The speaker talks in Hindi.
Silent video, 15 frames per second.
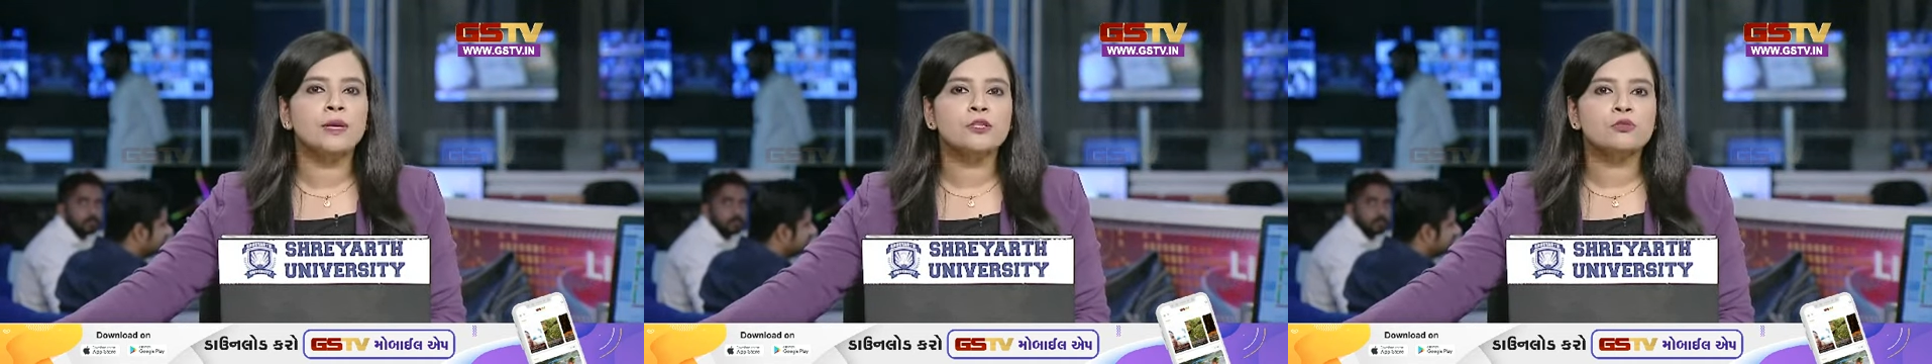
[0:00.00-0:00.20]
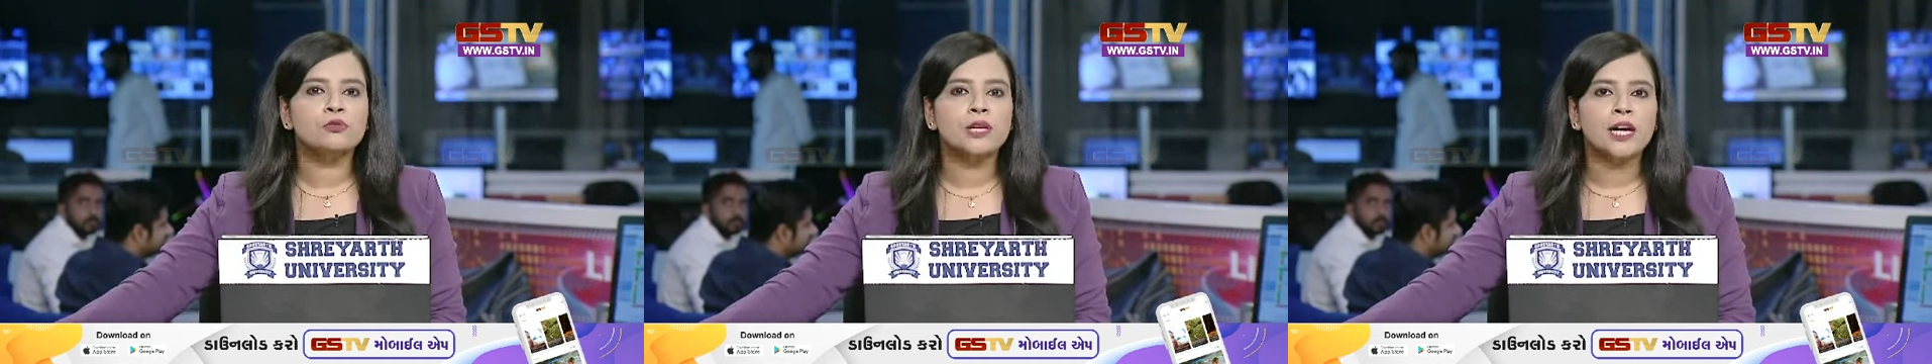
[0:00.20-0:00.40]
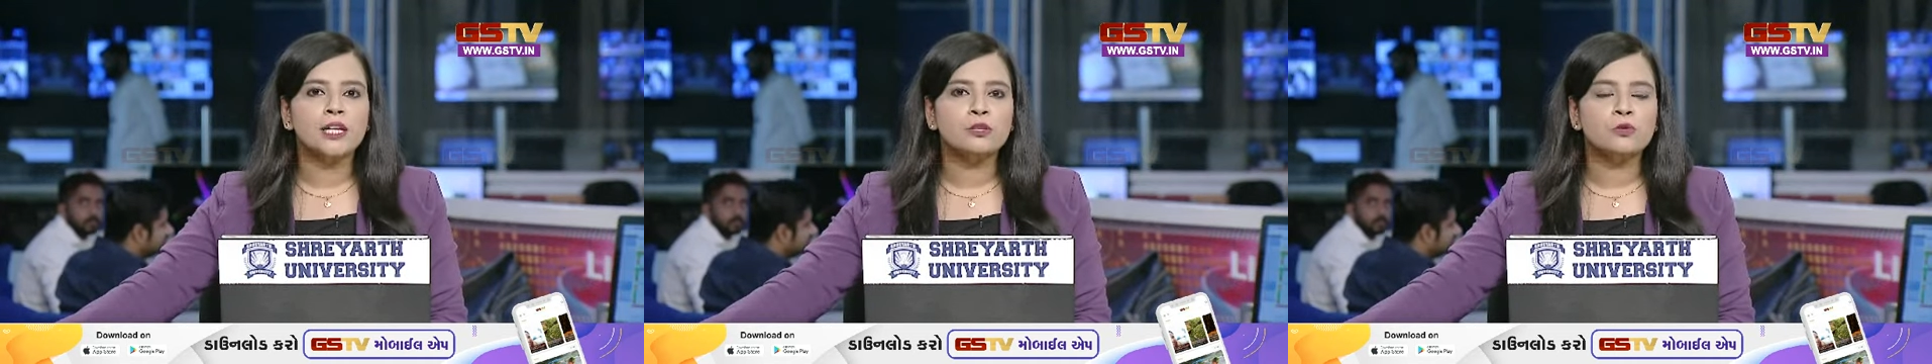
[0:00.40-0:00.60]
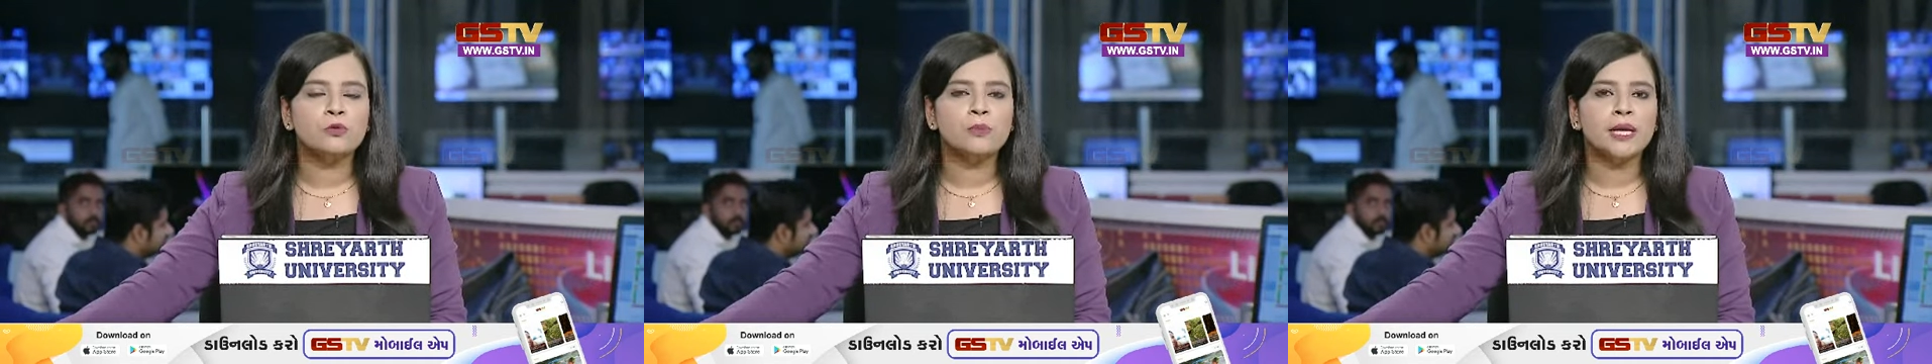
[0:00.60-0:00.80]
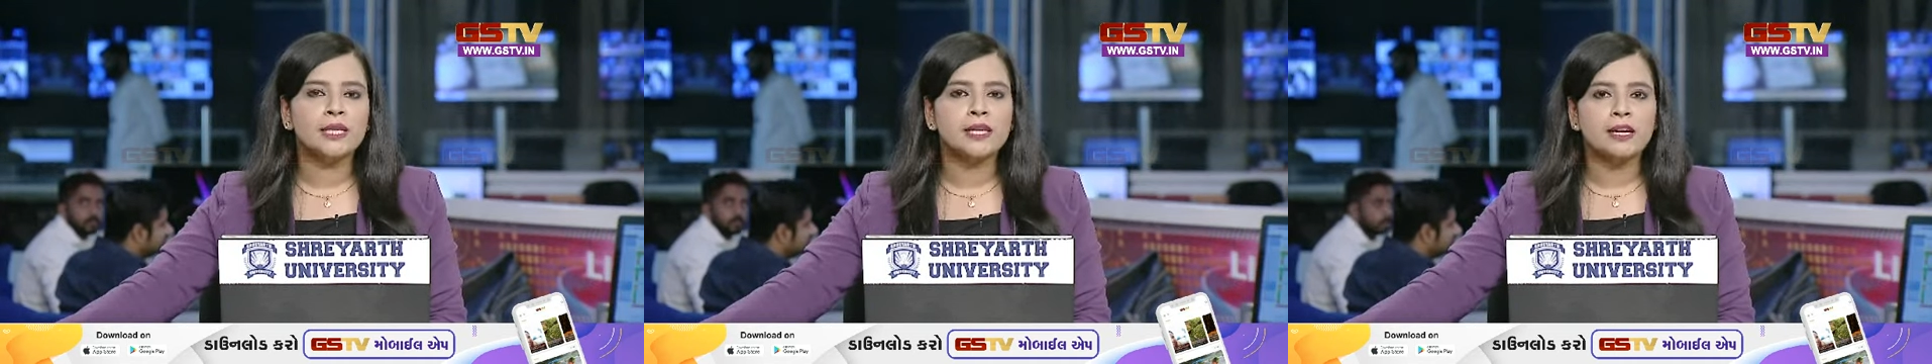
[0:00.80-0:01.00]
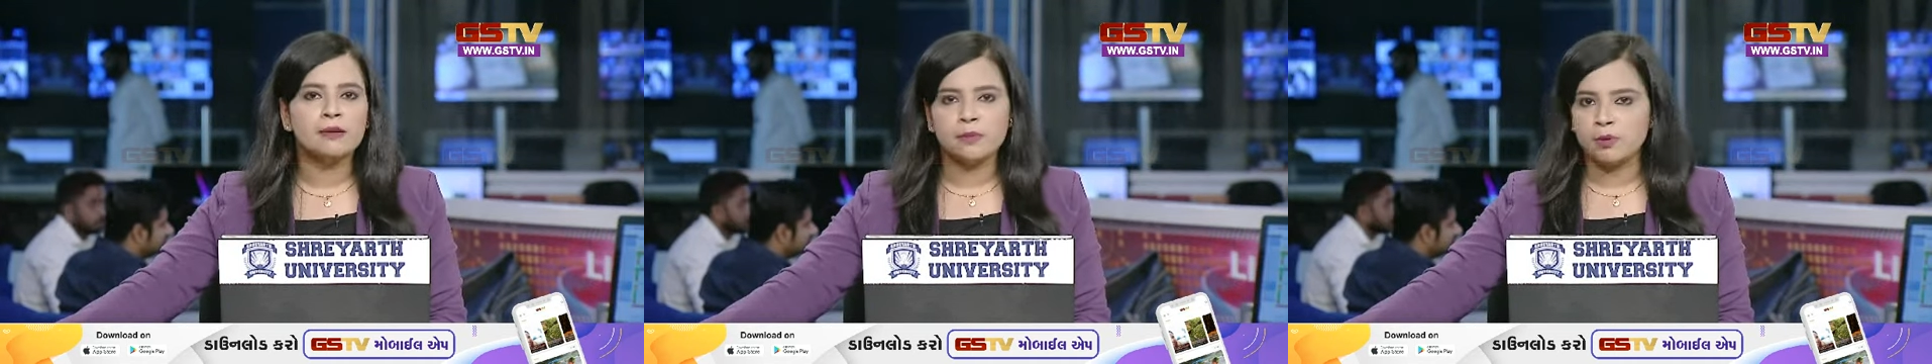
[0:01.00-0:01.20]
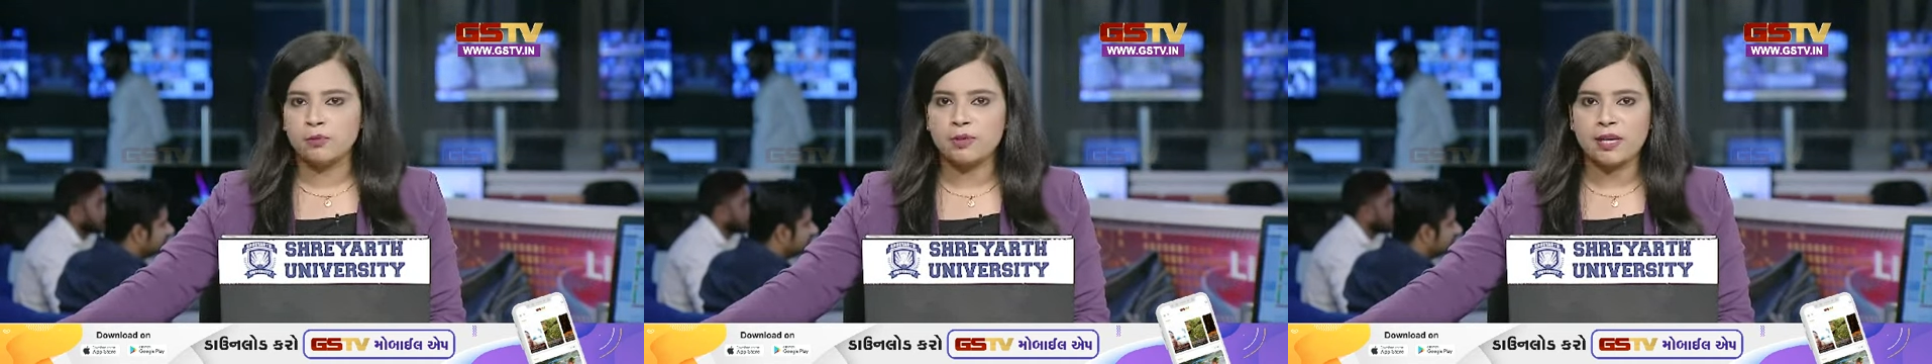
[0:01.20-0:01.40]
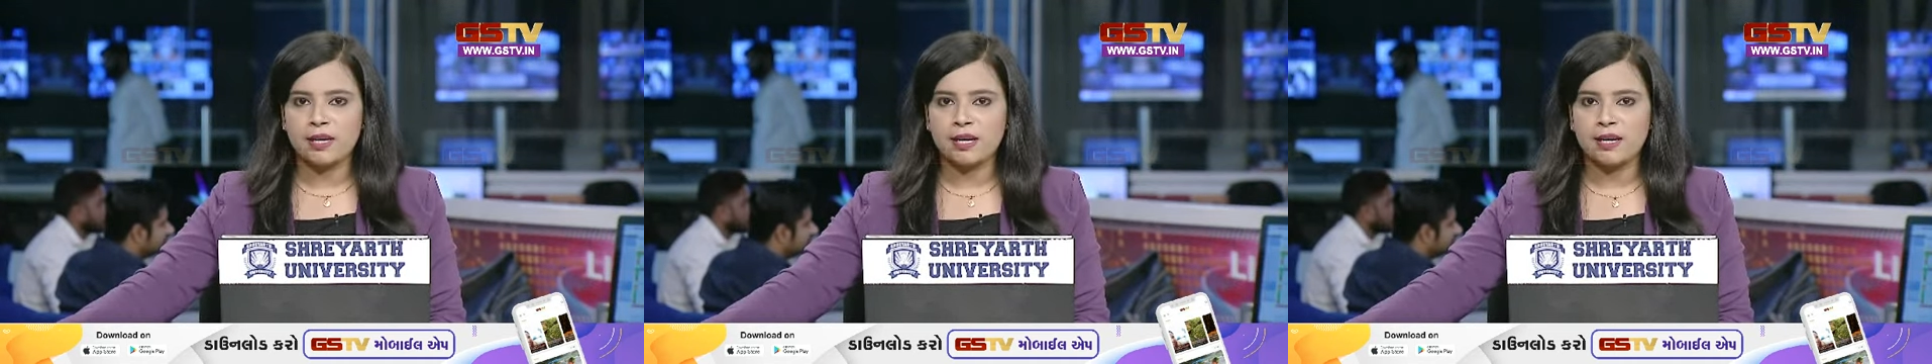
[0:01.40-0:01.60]
मंजुनाथ को मैदान में
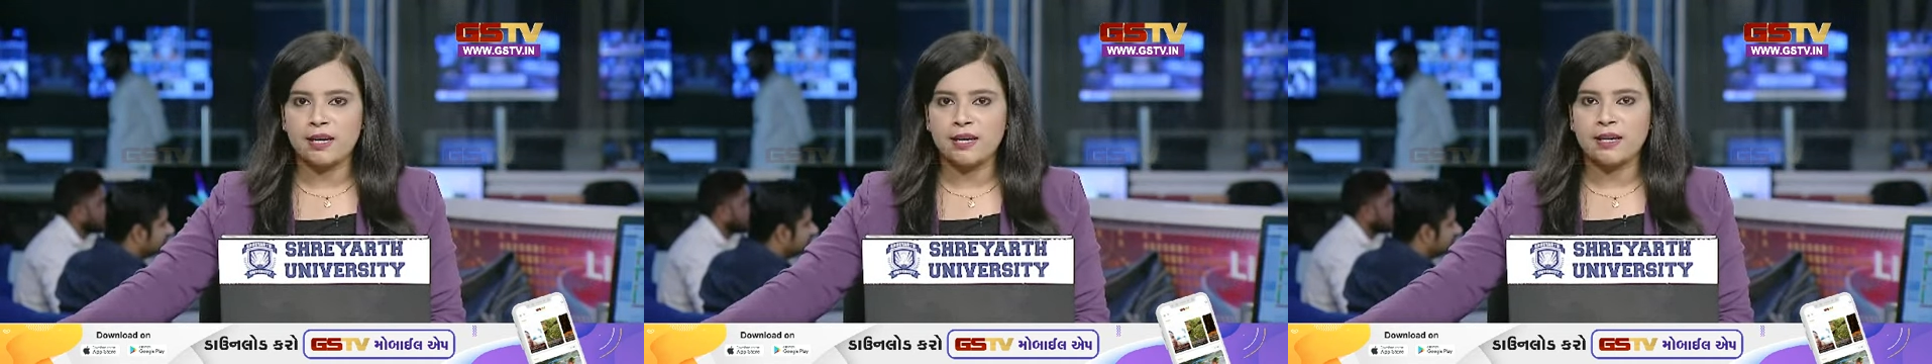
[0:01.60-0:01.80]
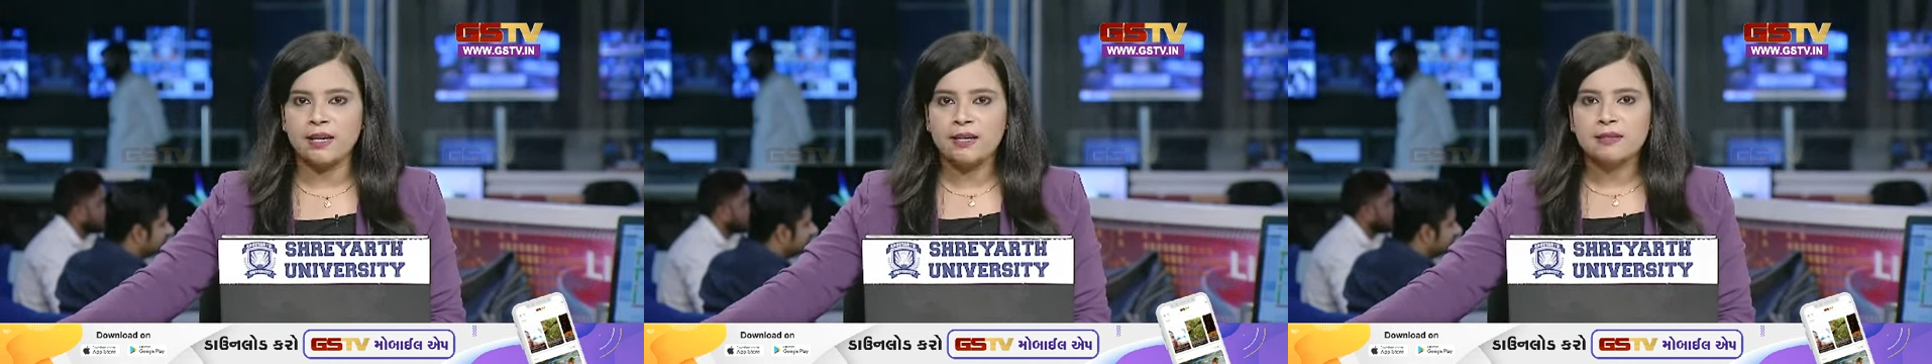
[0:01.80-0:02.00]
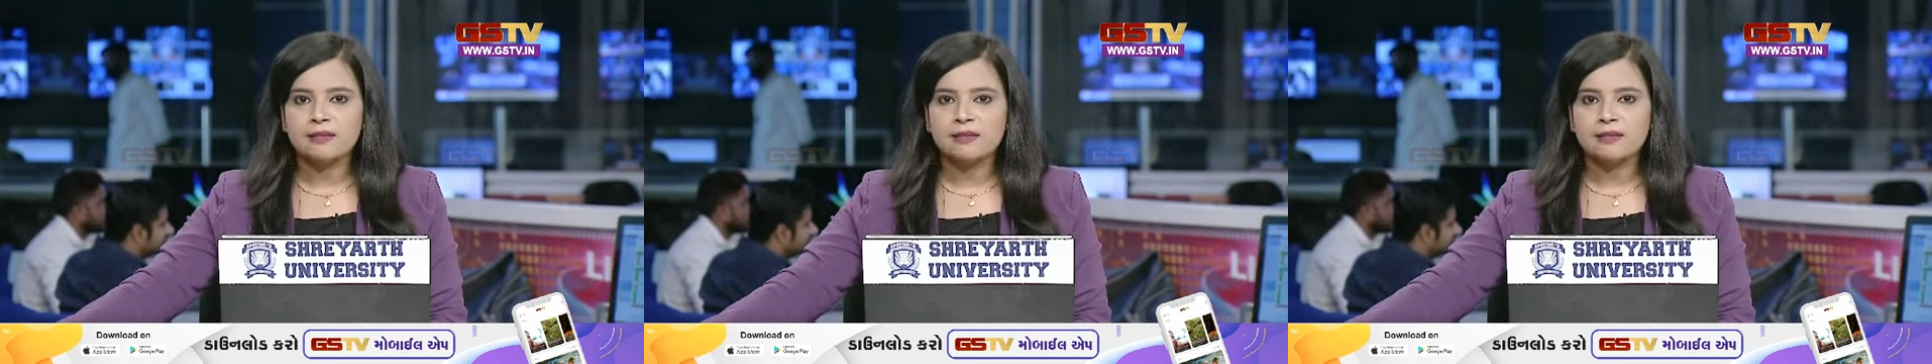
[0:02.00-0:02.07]
उतारा है